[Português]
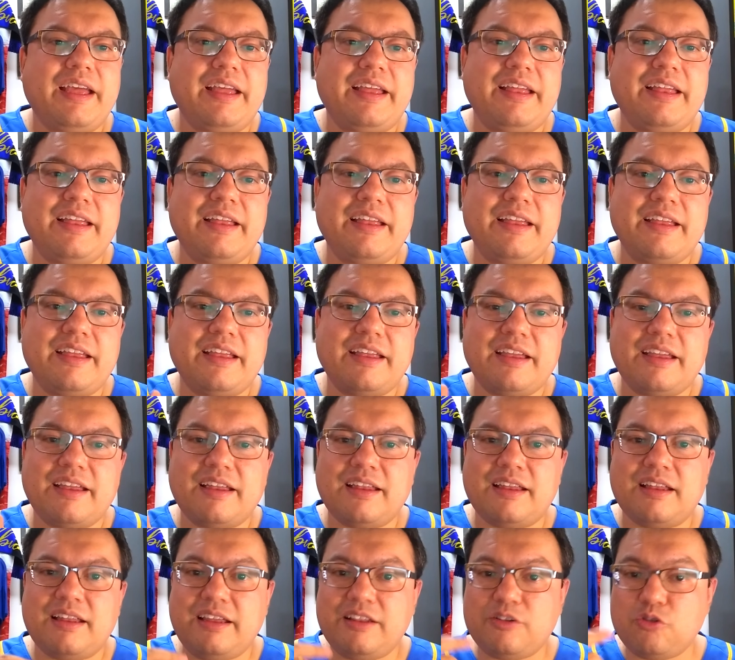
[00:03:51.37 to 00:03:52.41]

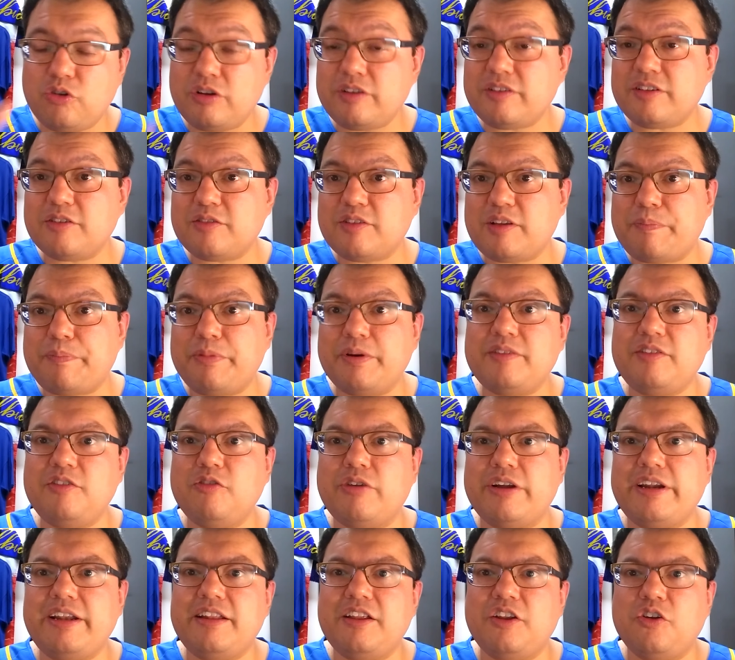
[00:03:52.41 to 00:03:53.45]
É, dois anos depois, em
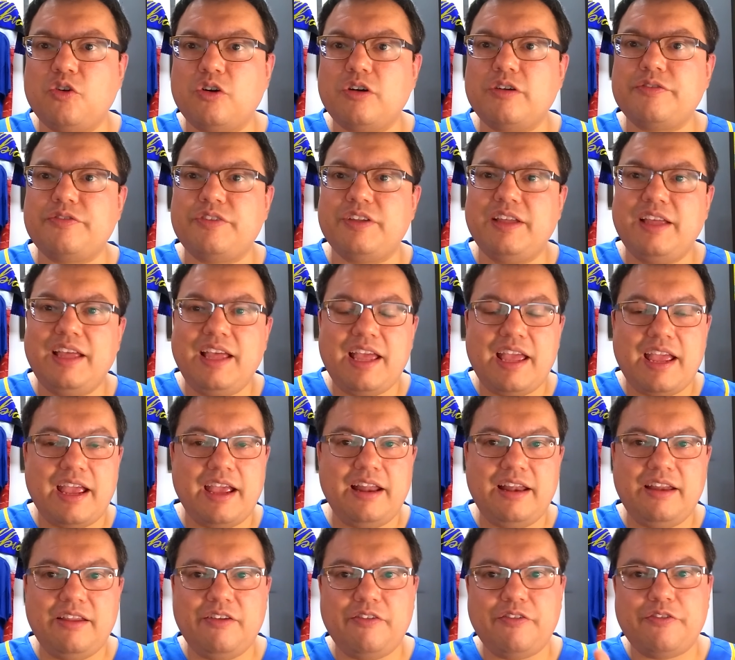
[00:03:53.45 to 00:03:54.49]
49,
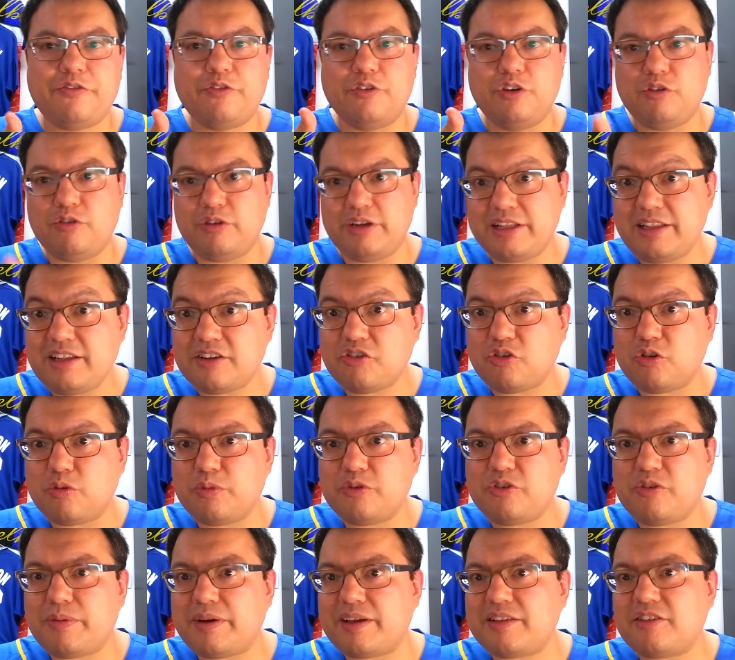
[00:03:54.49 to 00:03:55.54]
ele foi o líder de roubo
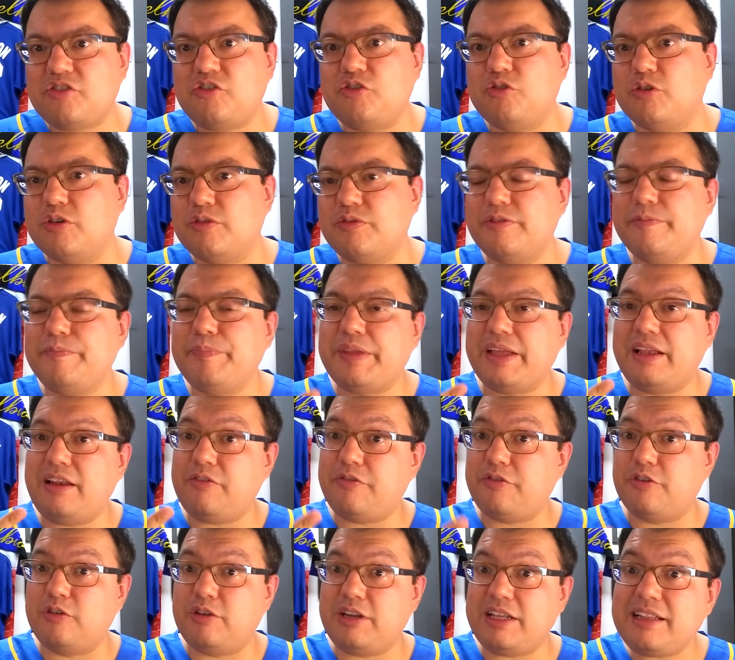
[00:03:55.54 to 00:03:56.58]
de base de novo, ele
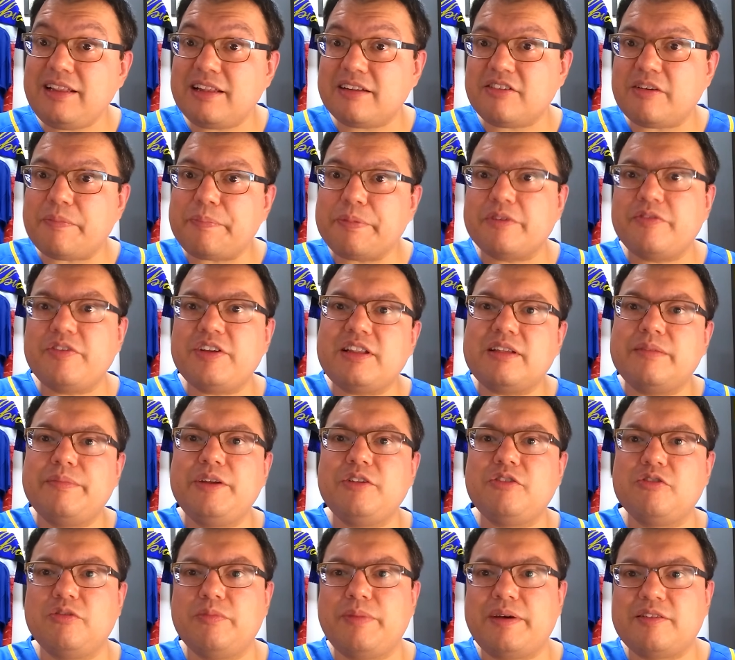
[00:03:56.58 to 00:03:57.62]
foi o líder de
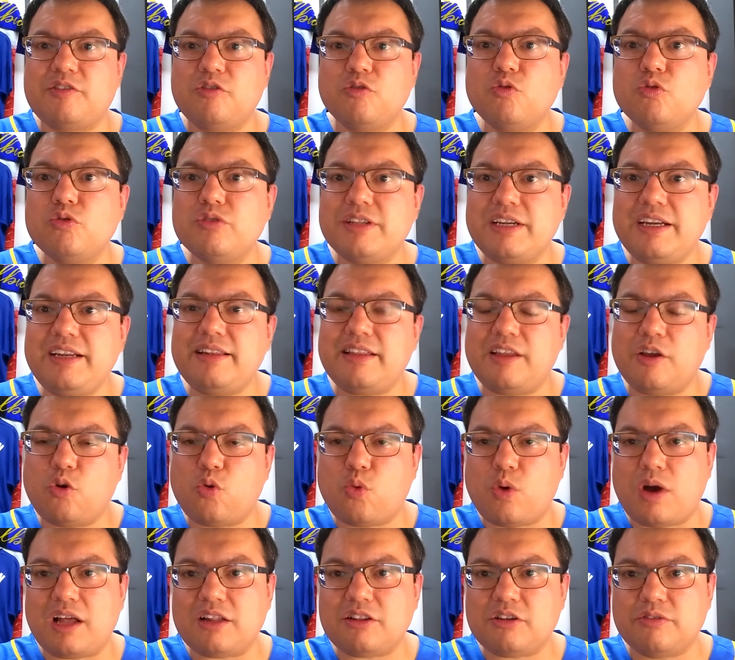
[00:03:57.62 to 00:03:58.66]
aproveitamento no bastão com
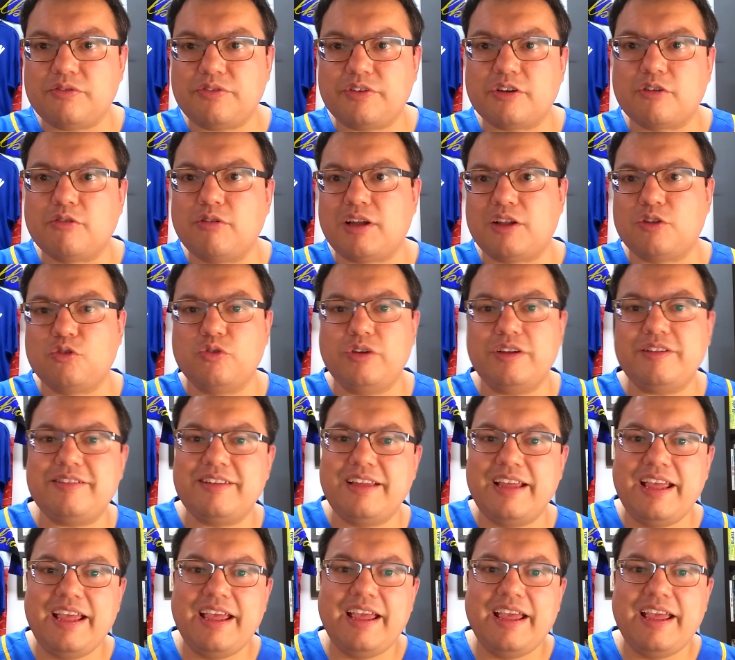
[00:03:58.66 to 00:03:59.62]
34,2